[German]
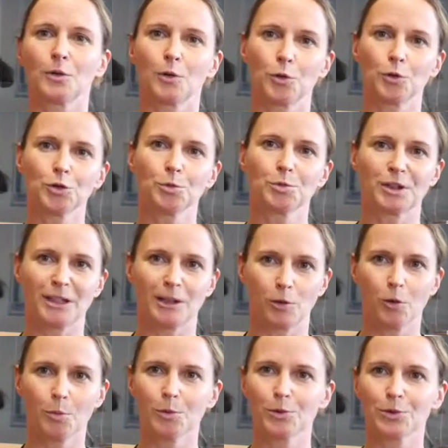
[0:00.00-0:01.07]
Rund um den
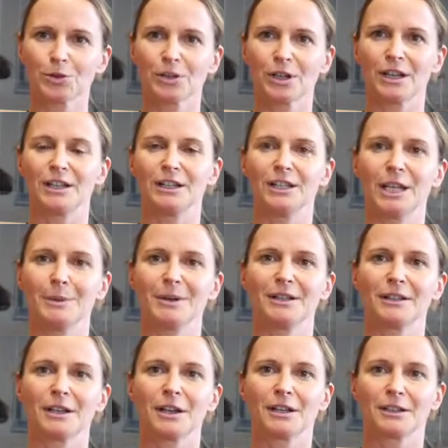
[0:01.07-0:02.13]
Globus
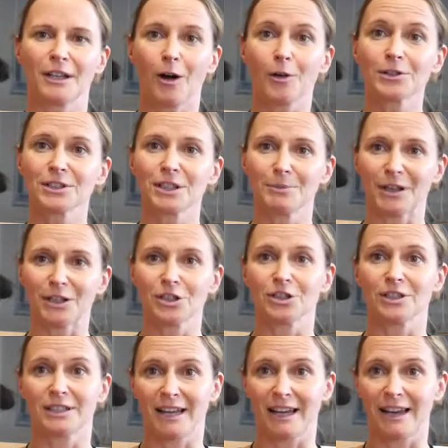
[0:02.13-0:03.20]
nehmen tausende
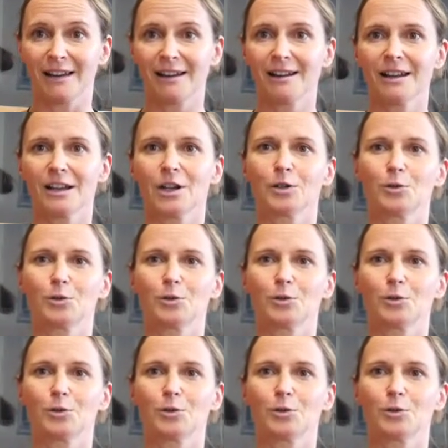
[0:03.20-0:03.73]
Menschen teil.